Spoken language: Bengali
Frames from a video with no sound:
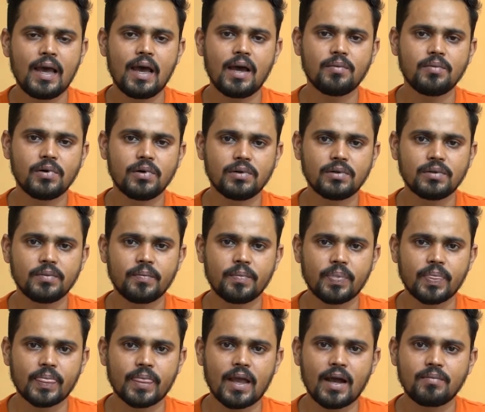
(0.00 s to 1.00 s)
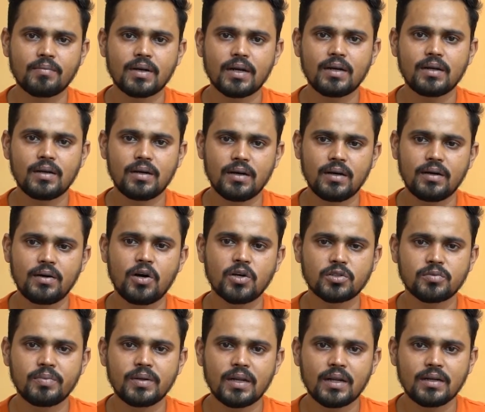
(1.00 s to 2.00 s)
এবং আমরা
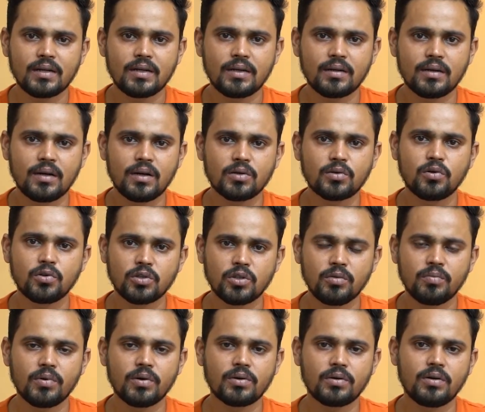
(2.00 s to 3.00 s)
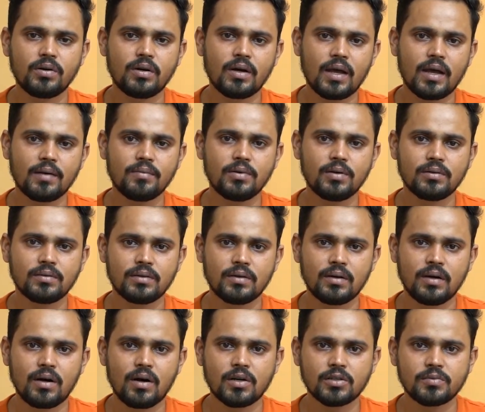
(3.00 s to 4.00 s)
হসপিটালের কর্তৃপক্ষ এবং
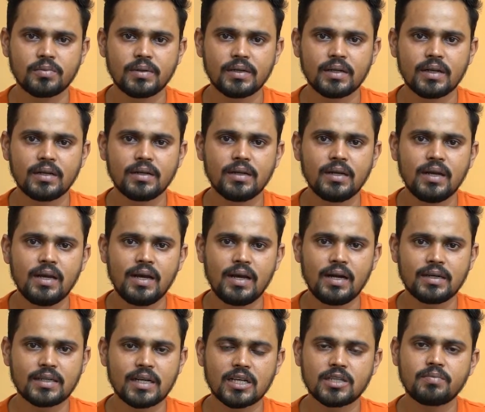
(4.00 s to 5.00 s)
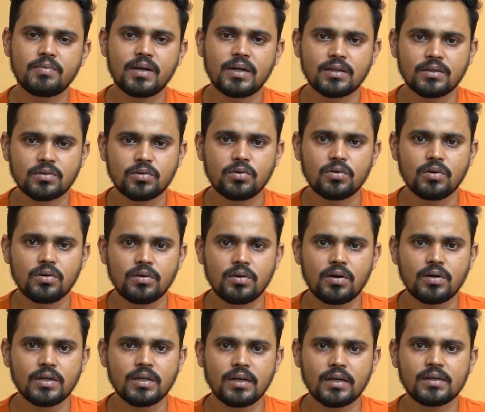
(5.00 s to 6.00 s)
হসপিটাল ট্রান্সপ্লান্ট
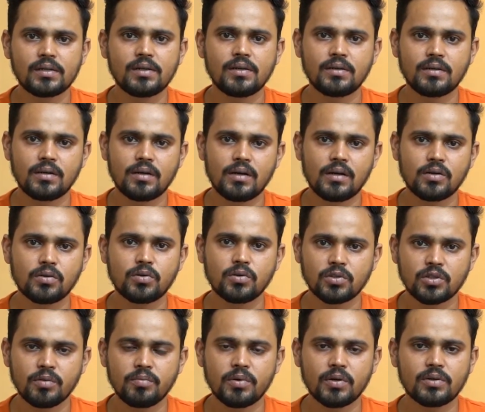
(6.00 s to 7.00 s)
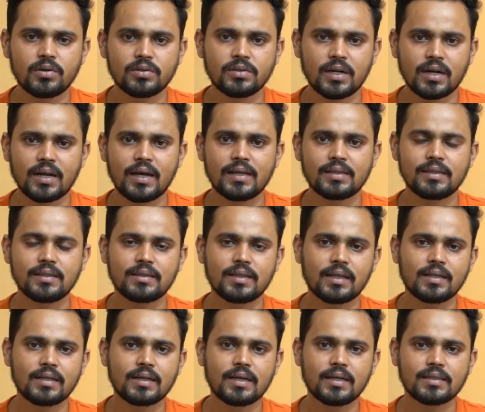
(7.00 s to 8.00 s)
কোঅর্ডিনেটর কর্তৃপক্ষ যারা আছে
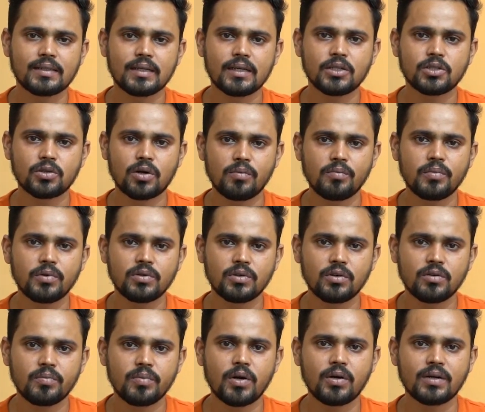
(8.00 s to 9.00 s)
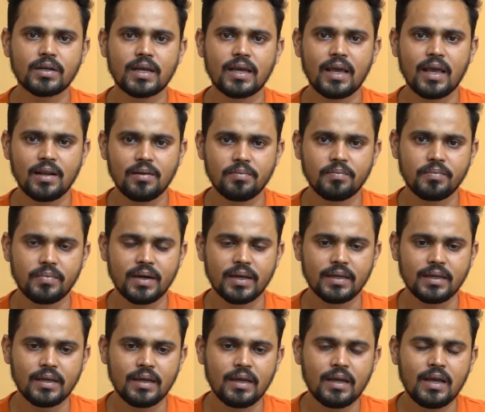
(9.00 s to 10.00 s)
তাদের কাছ থেকে সম্পূর্ণরূপে অনেক হেল্প পাই
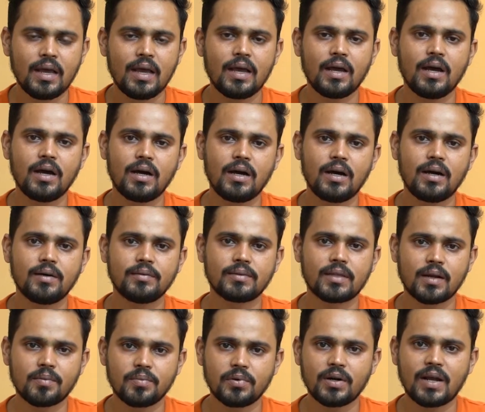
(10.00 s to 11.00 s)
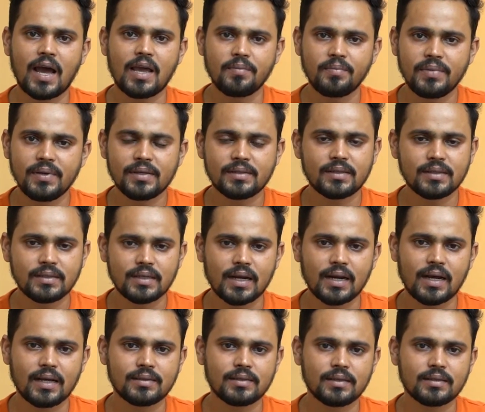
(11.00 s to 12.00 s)
তারপরে আইপিএসে
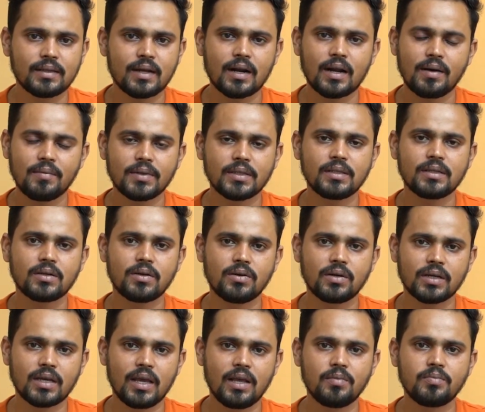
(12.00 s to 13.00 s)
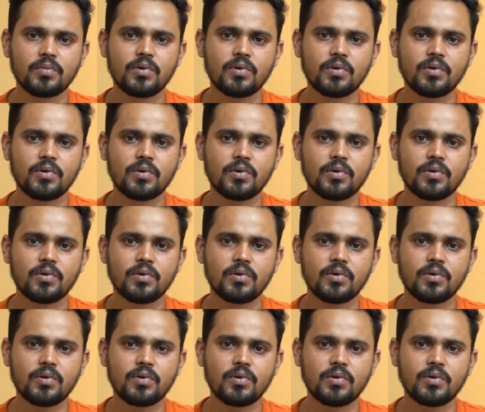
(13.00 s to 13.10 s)
যারা আছে তারা আমাদেরকে অনেক হেল্প